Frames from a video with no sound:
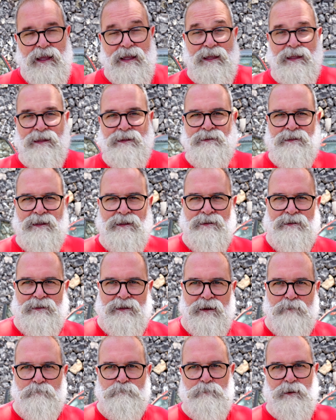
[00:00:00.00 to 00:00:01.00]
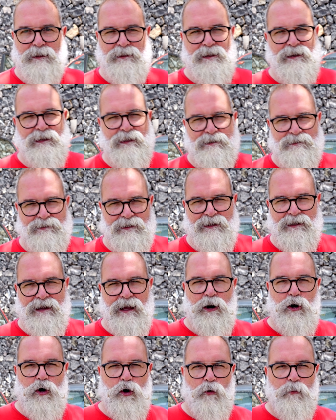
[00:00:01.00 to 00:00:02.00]
Intenta pedir que
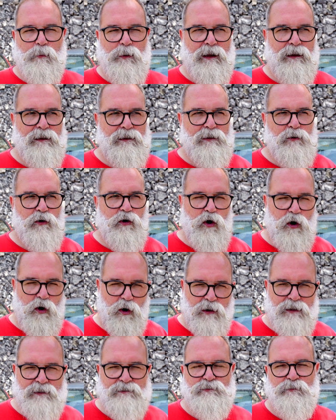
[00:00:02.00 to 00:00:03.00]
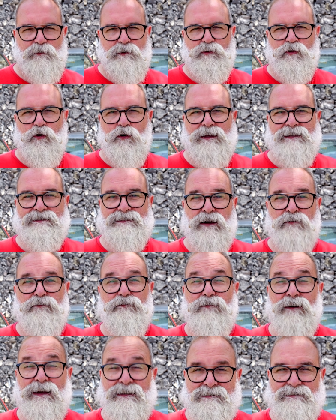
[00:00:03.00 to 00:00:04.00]
traiga ropa, colores sobre todo, que sea
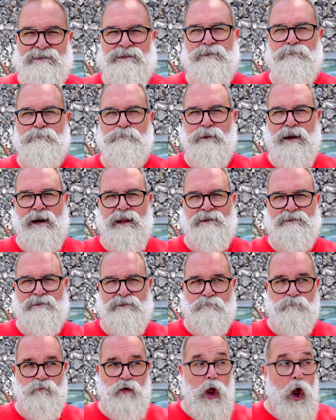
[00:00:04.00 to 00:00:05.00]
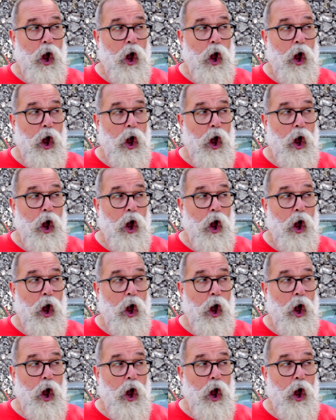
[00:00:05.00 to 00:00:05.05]
fácil para ti.